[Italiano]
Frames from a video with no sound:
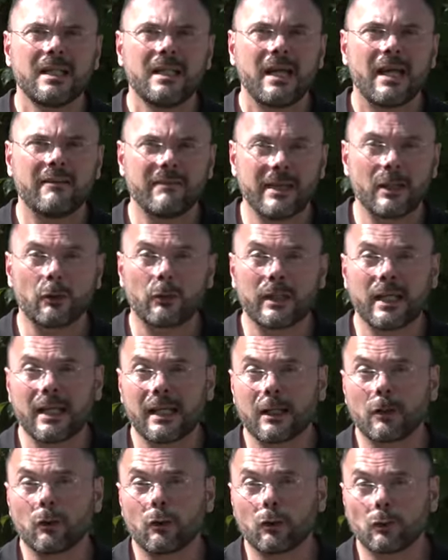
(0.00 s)
È vero che
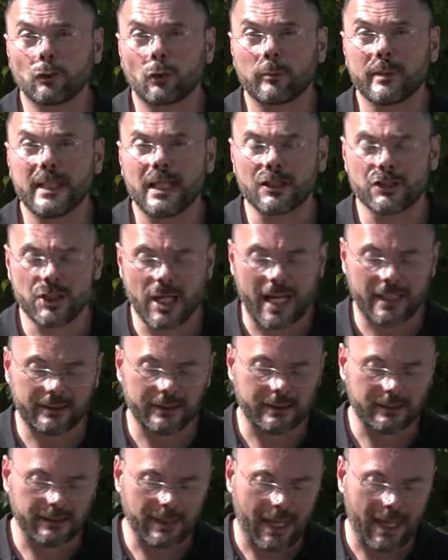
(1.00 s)
erano
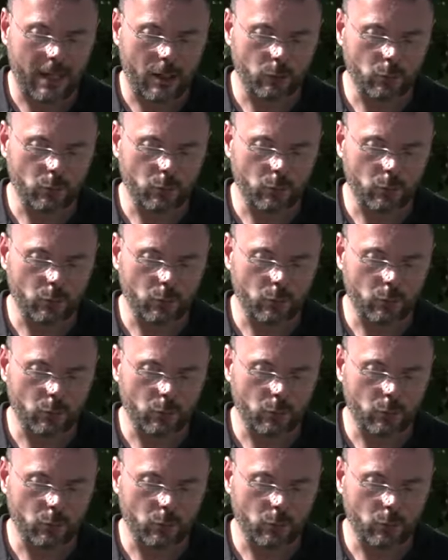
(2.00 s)
controbilanciate da